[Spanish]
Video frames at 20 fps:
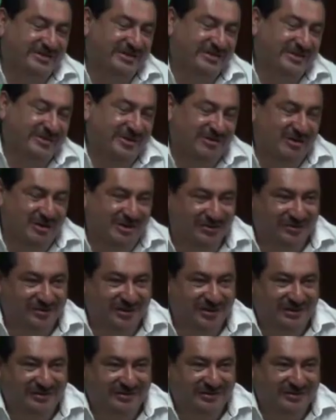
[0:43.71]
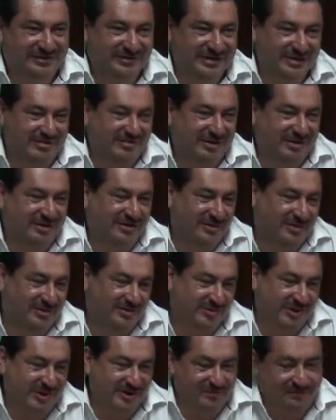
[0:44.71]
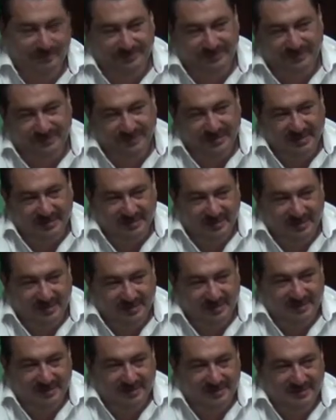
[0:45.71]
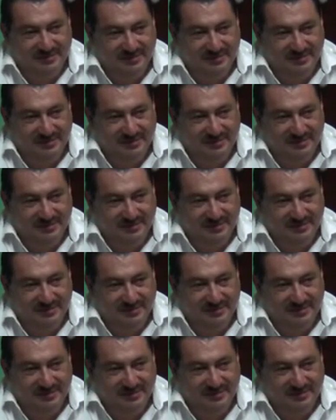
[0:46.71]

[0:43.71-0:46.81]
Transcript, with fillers: elaborando. Eh, ya incluso lo había